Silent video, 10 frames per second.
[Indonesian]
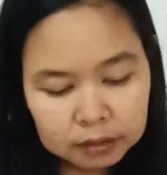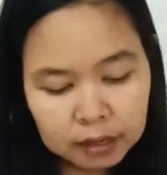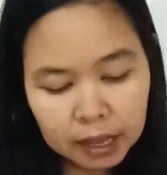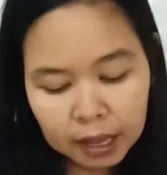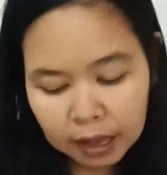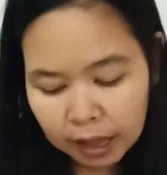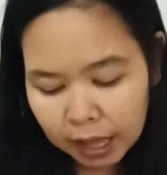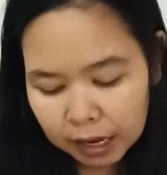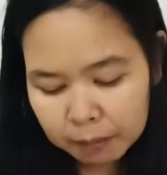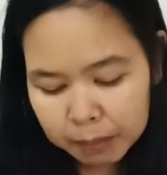Nah,
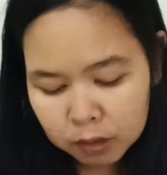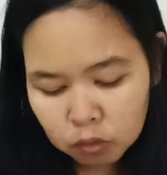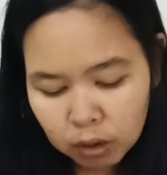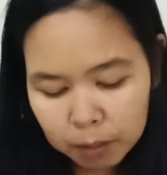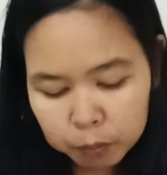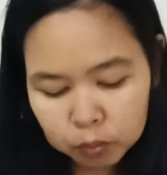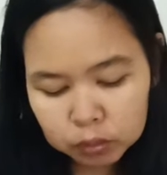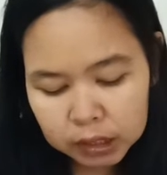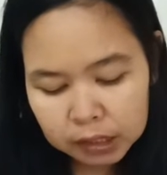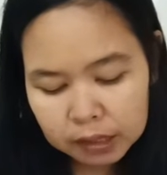halaman
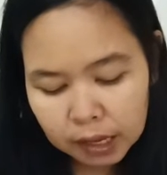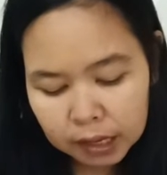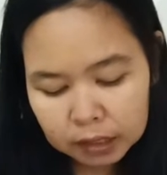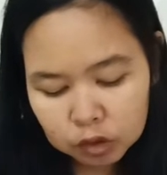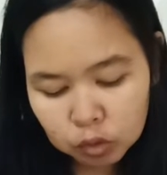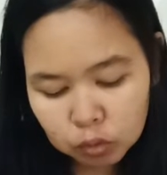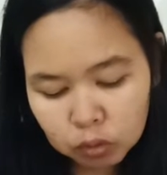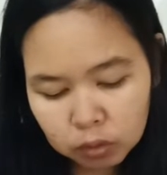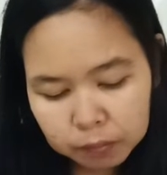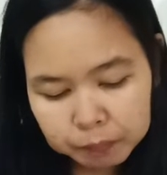23 itu
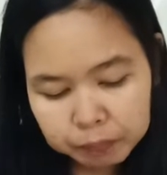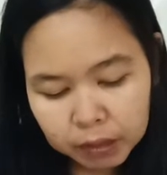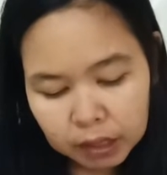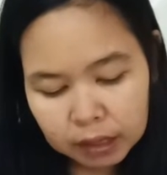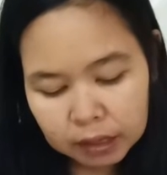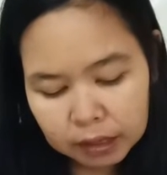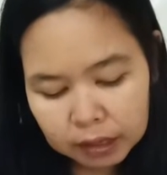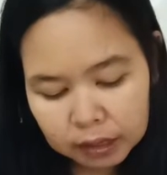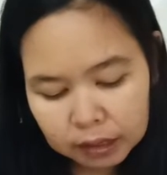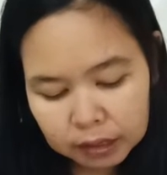uh,
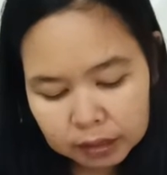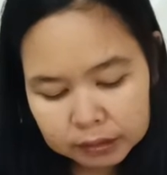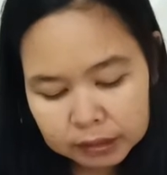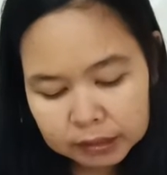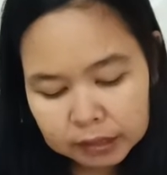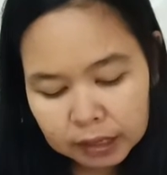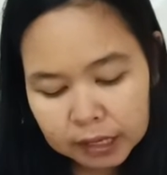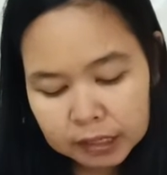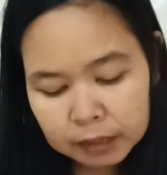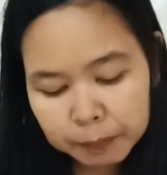eh,
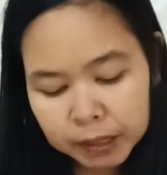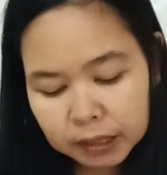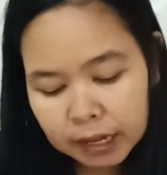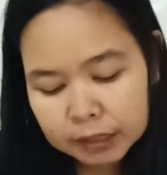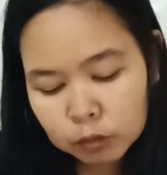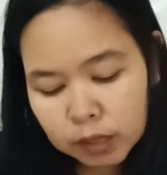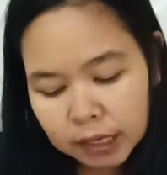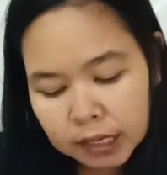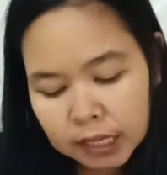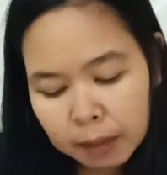ceritakan di depan kelas
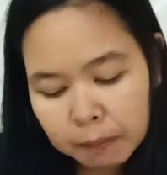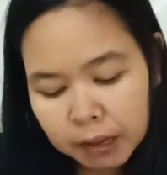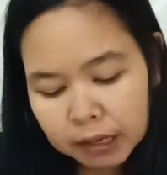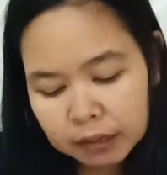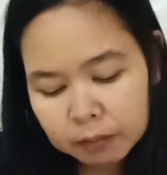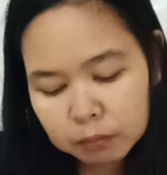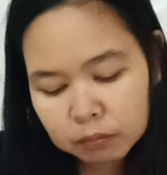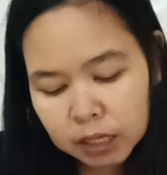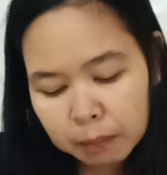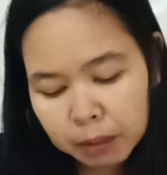gunakan gambar
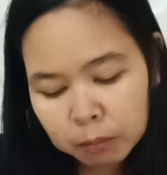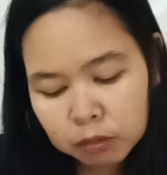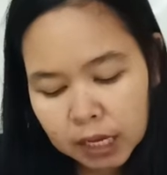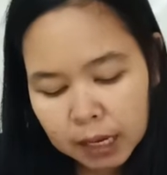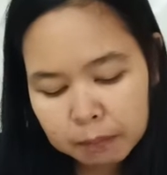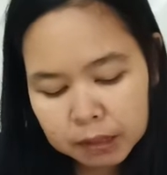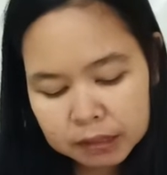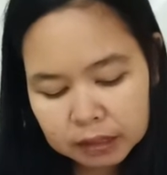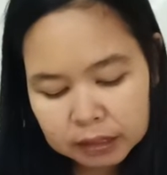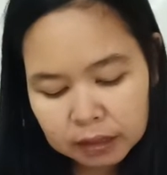gambarmu dalam
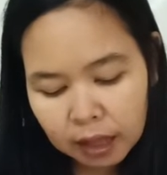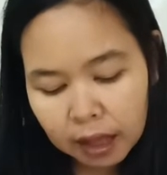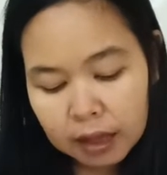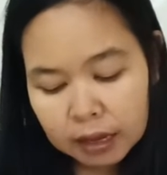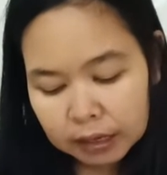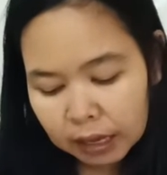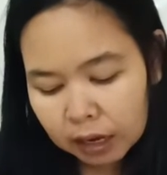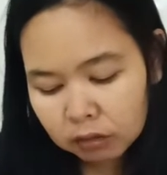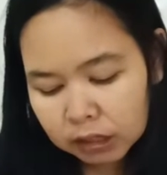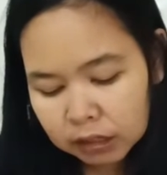bercerita.
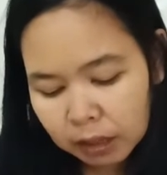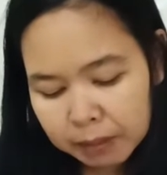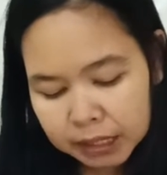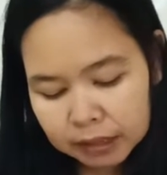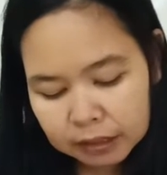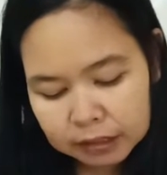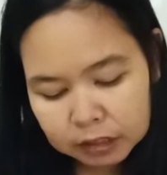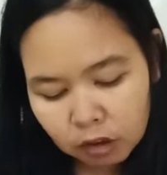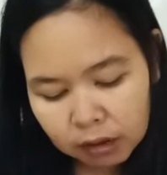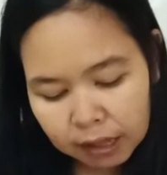Kalau kita misalnya di
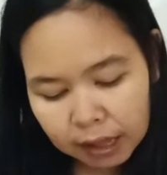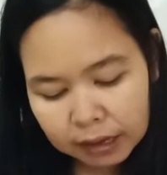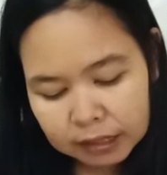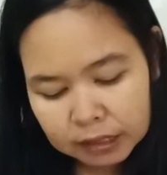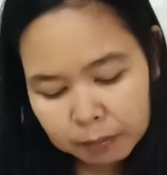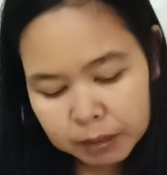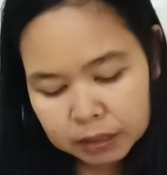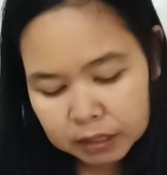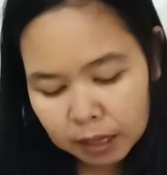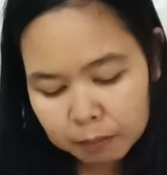sekolah, kita
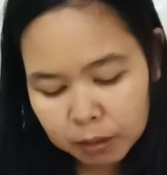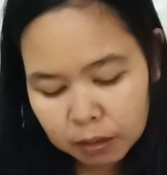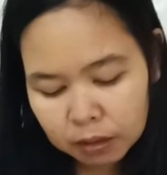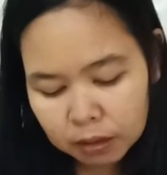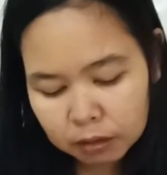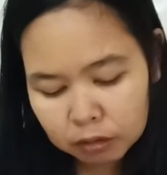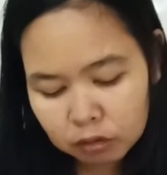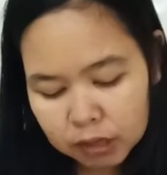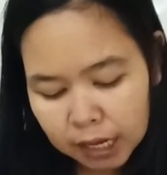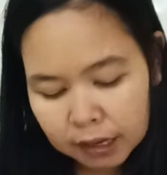bisa
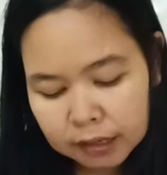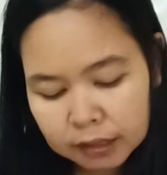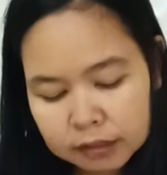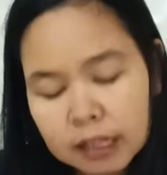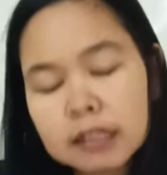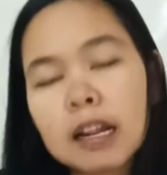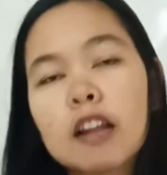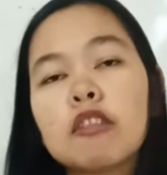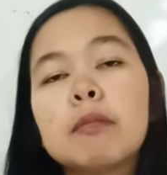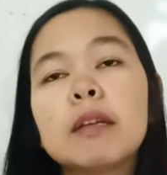menggunakan kertas
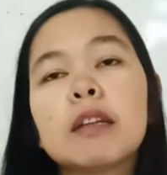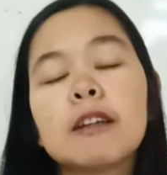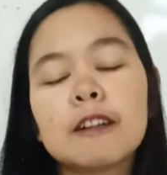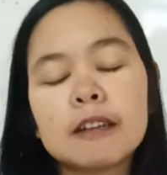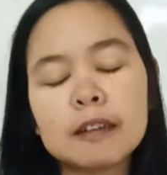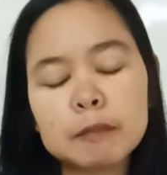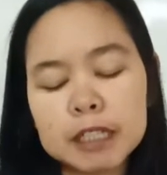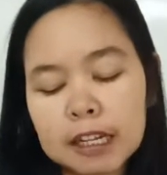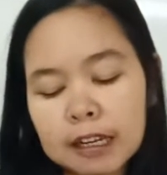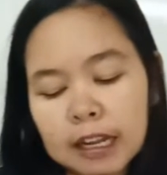lalu di uh,
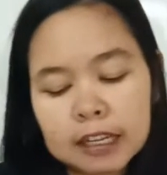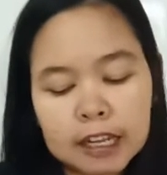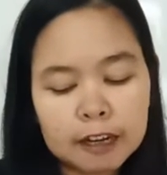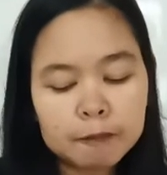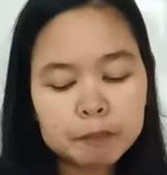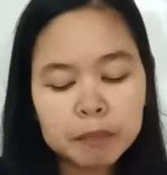misalnya kalian